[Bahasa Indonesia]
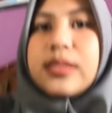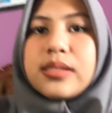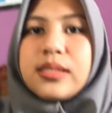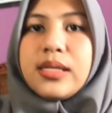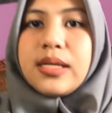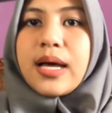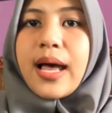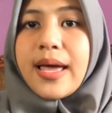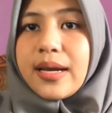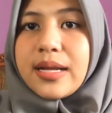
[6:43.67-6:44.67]
si
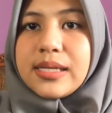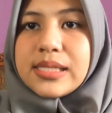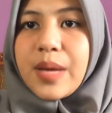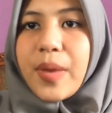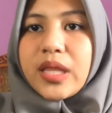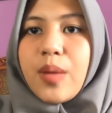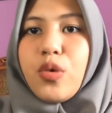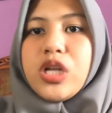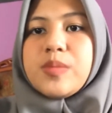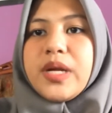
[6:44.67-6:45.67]
air dan sisa
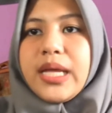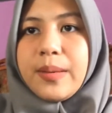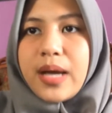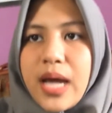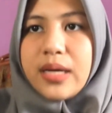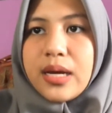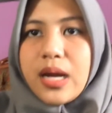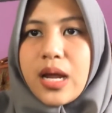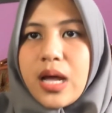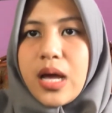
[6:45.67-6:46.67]
metabolisme meningkat,
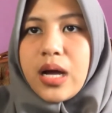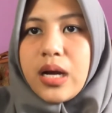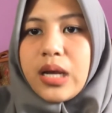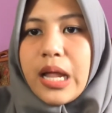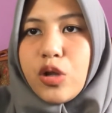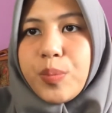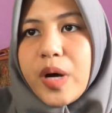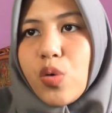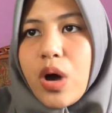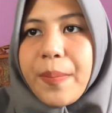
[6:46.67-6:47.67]
lalu
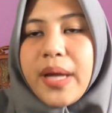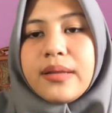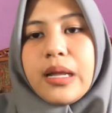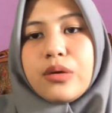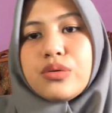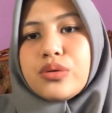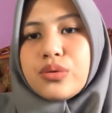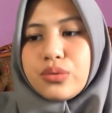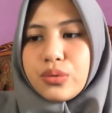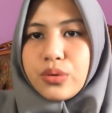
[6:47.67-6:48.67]
penguapan, lalu
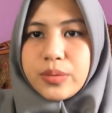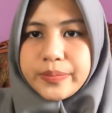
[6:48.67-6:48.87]
suhu turun.